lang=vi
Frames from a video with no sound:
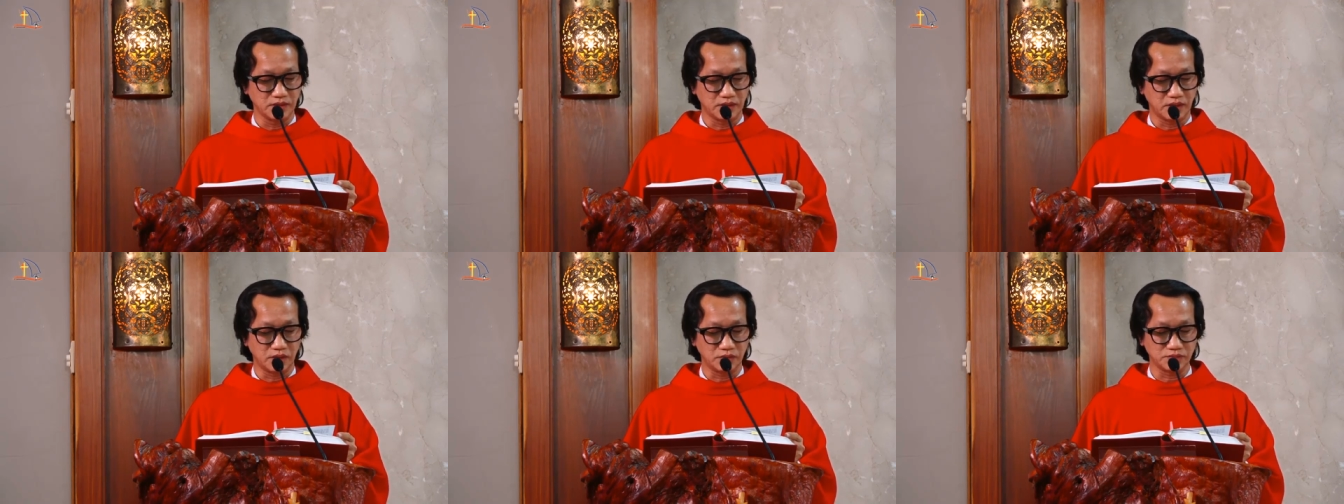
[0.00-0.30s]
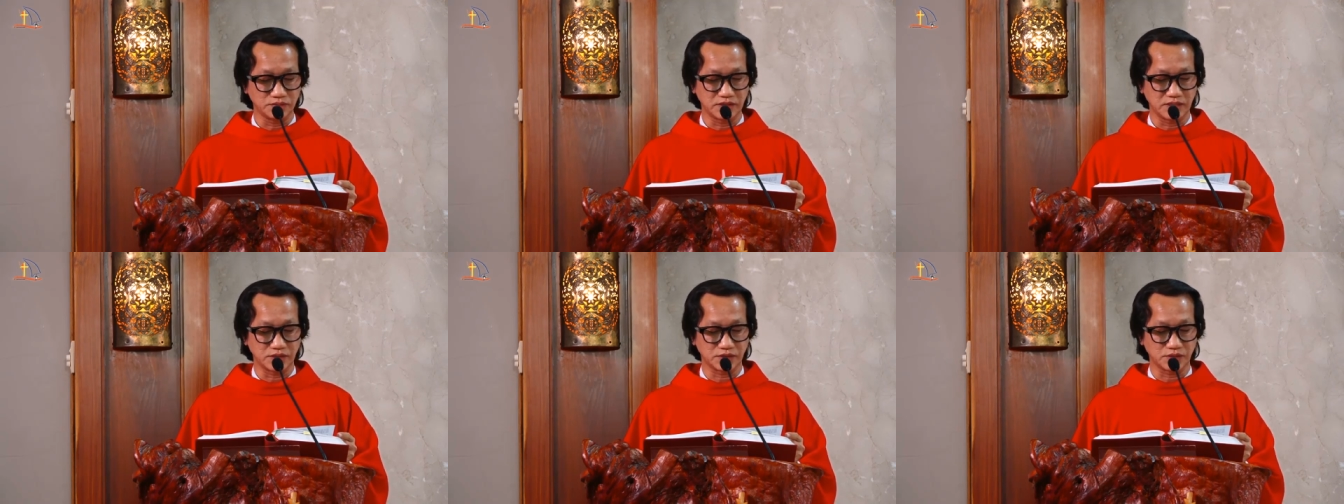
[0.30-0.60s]

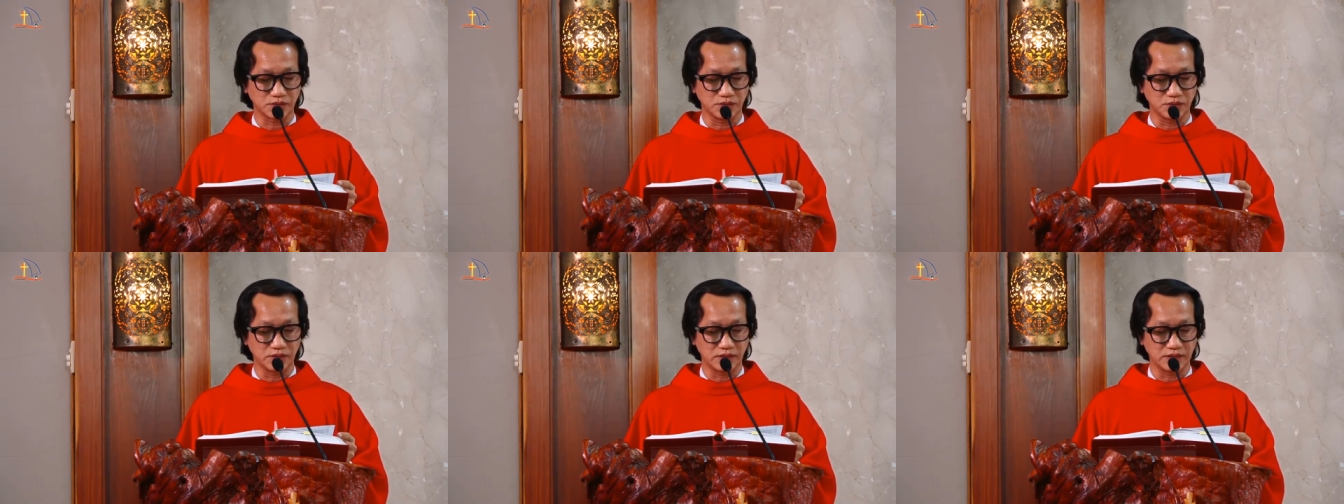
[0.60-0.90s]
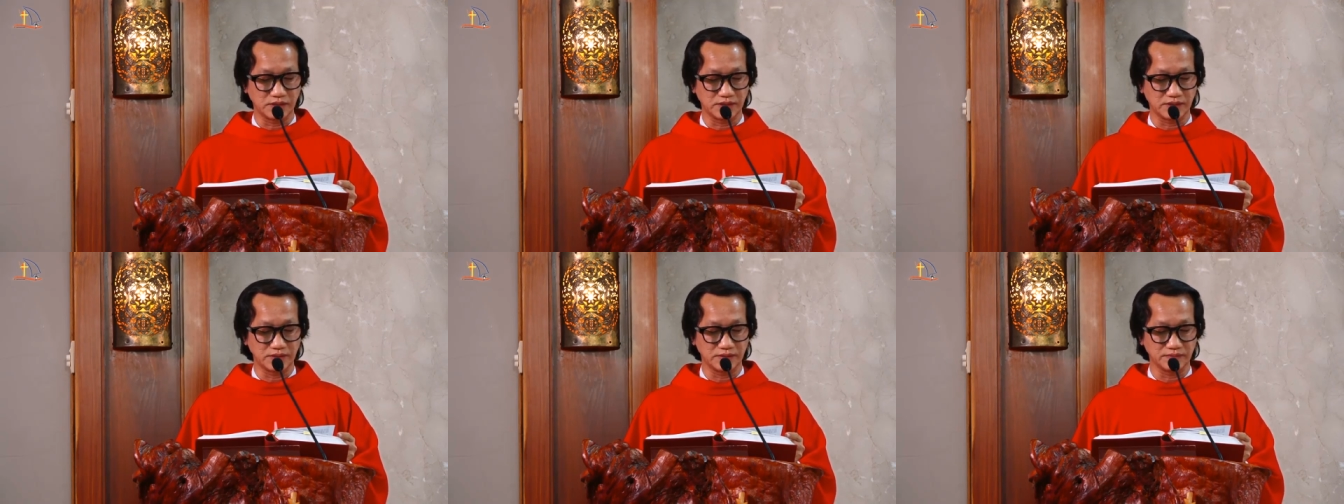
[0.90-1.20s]
ông Giêsu
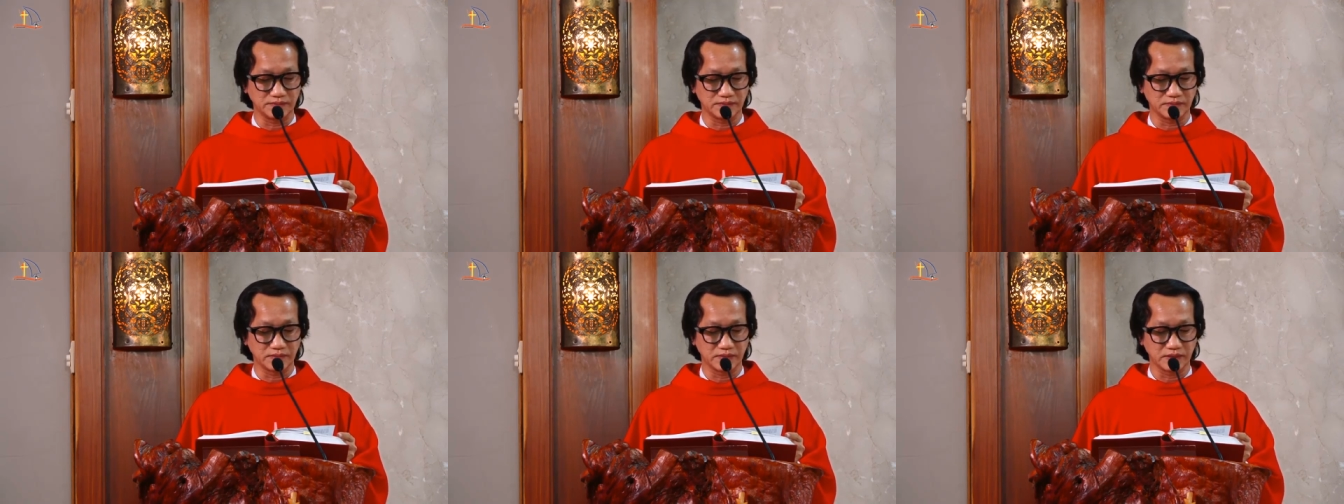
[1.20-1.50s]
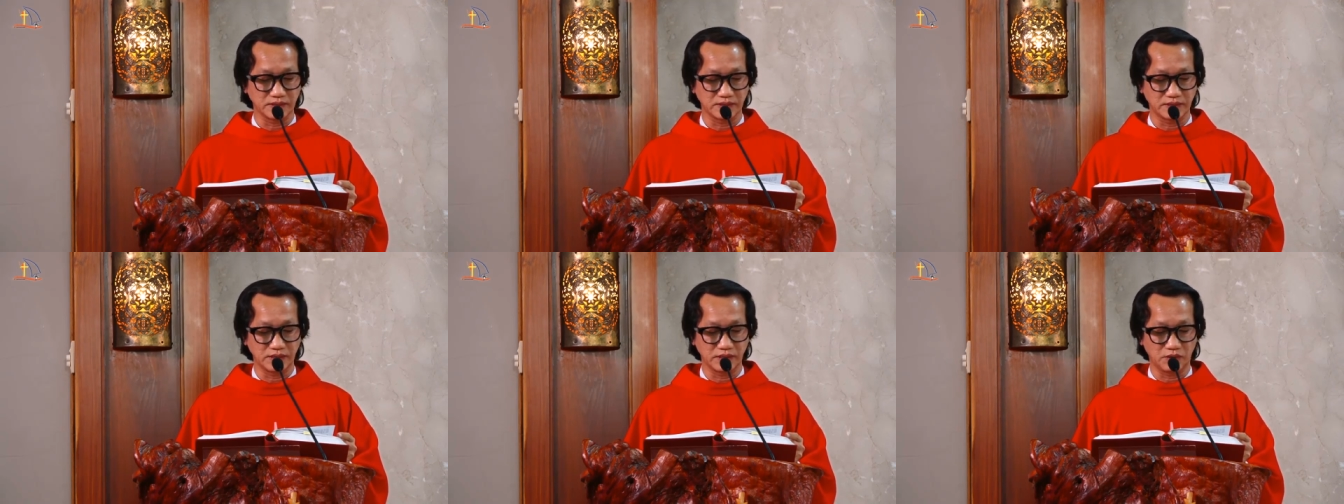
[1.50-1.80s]
ơi
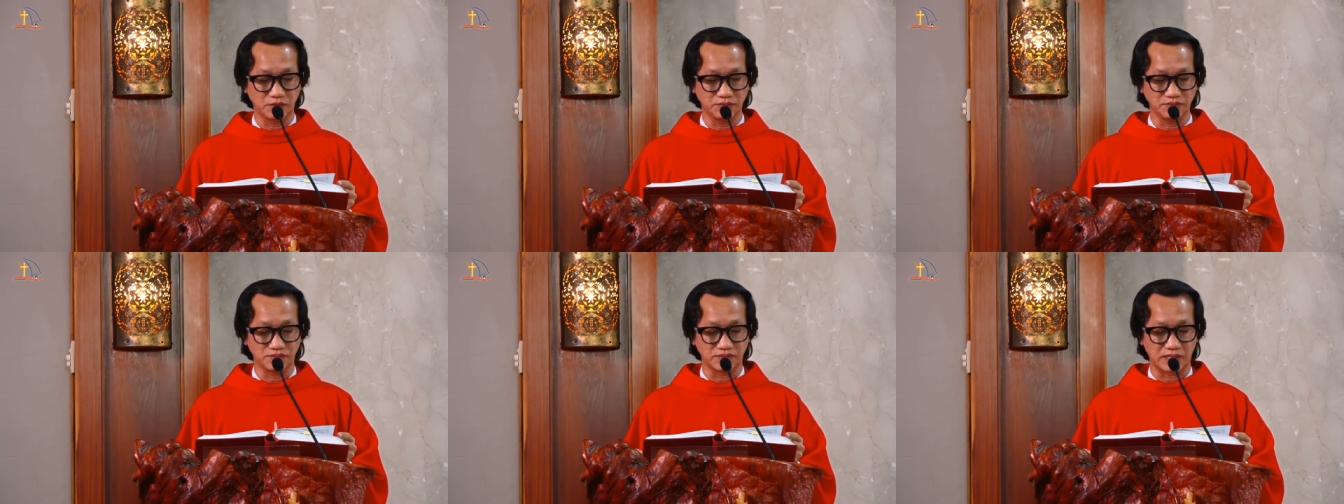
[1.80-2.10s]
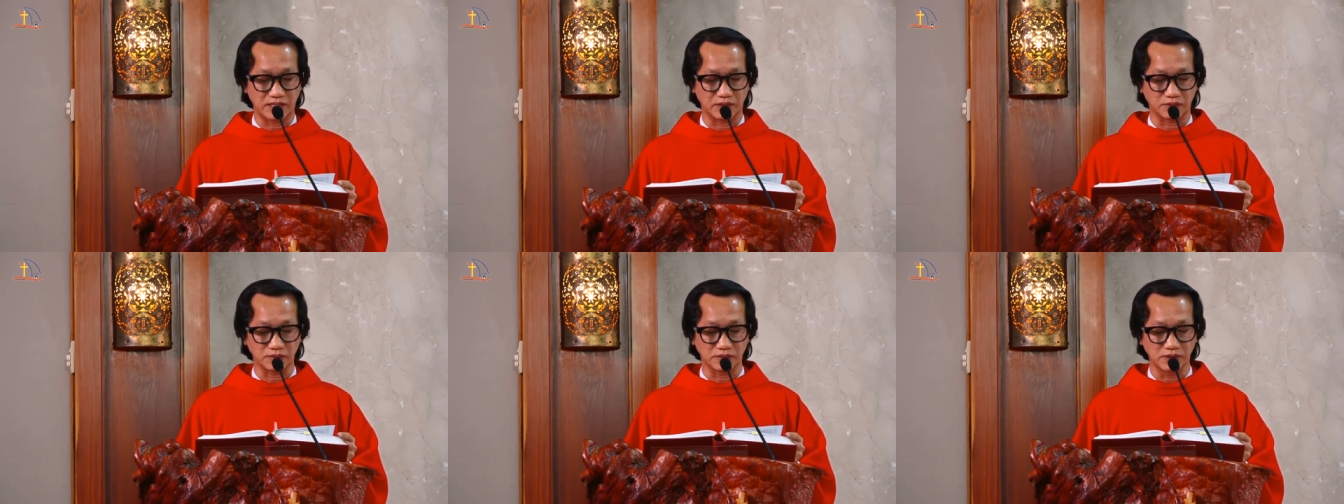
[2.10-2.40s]
khi ông
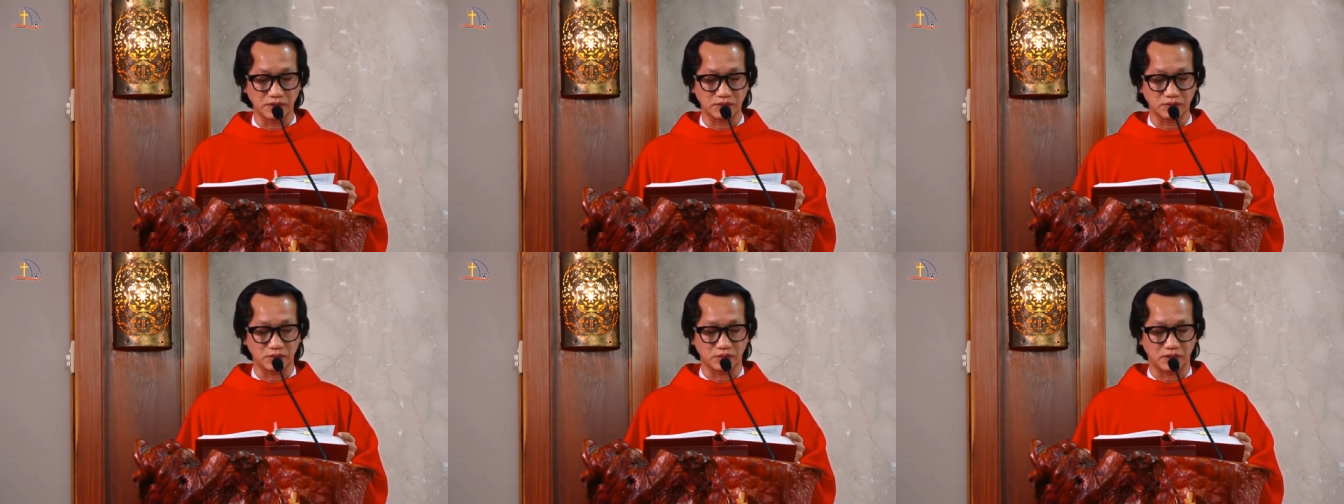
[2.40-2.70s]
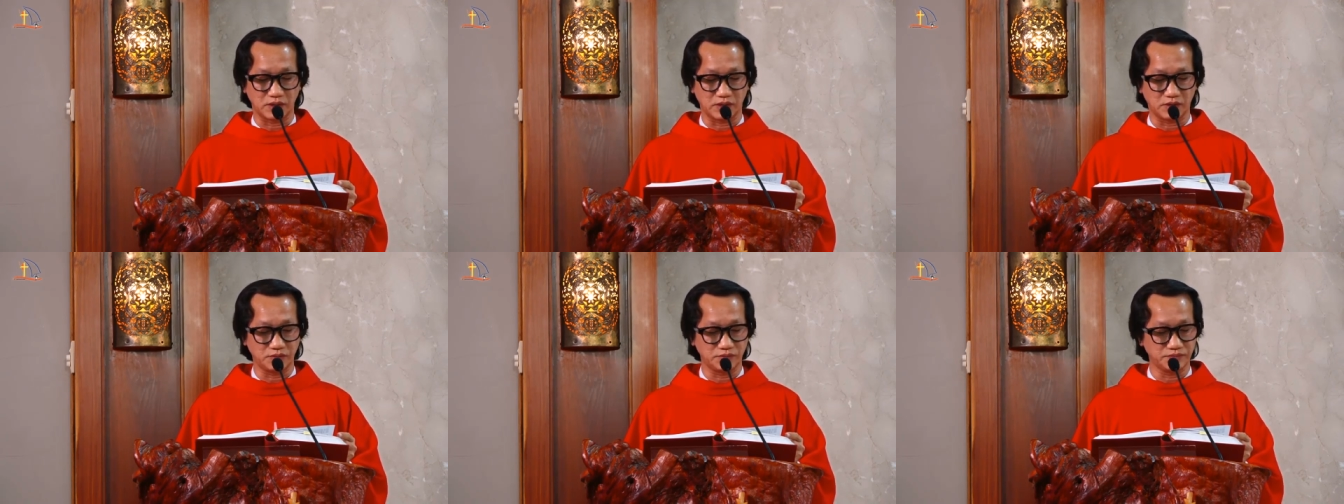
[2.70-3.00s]
vào nước
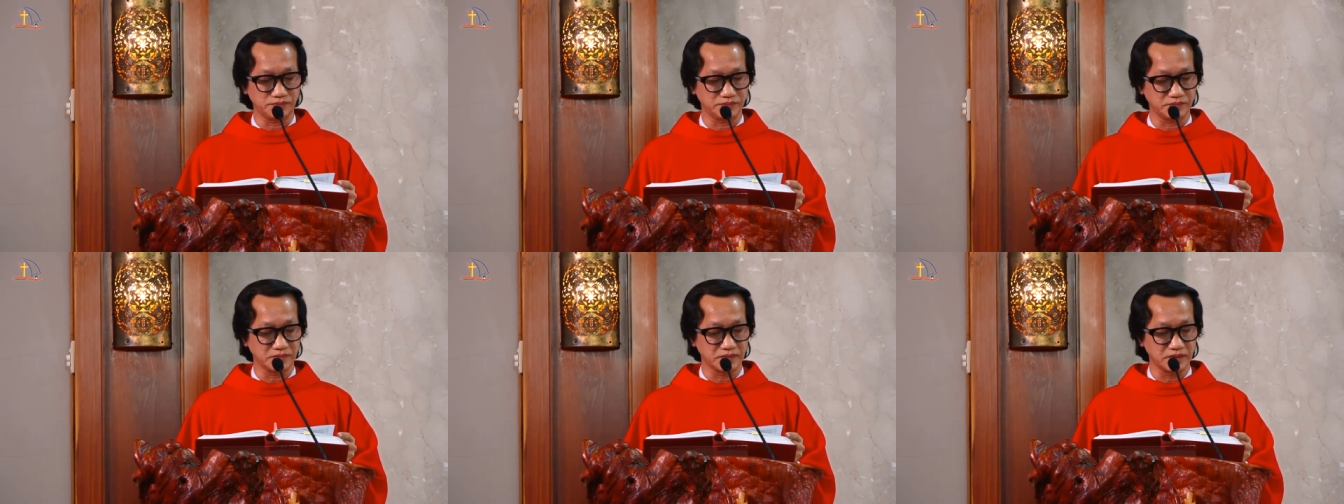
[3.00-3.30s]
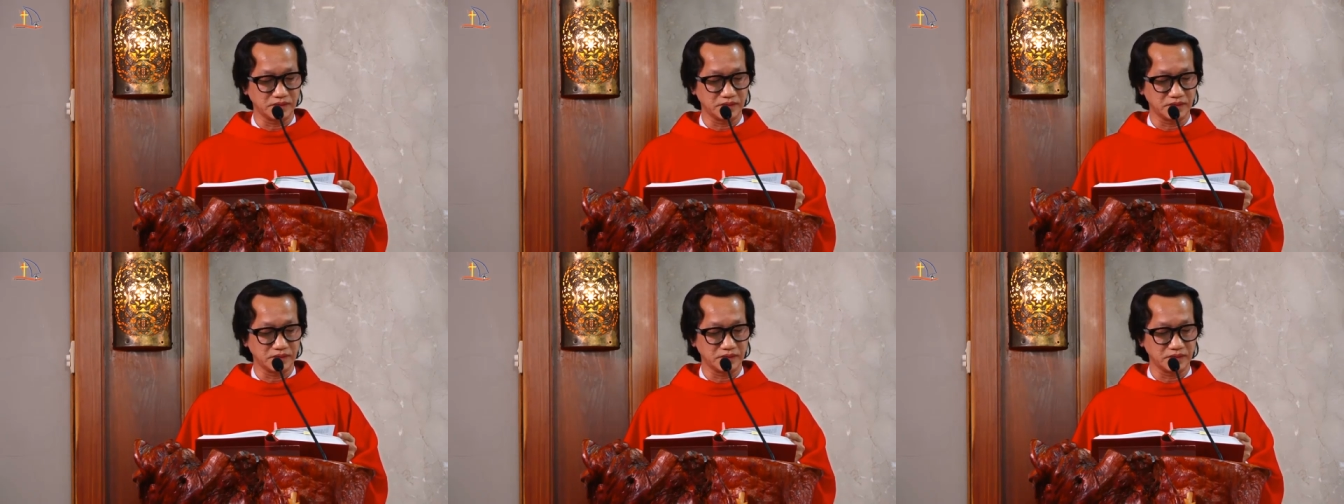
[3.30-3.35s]
của ông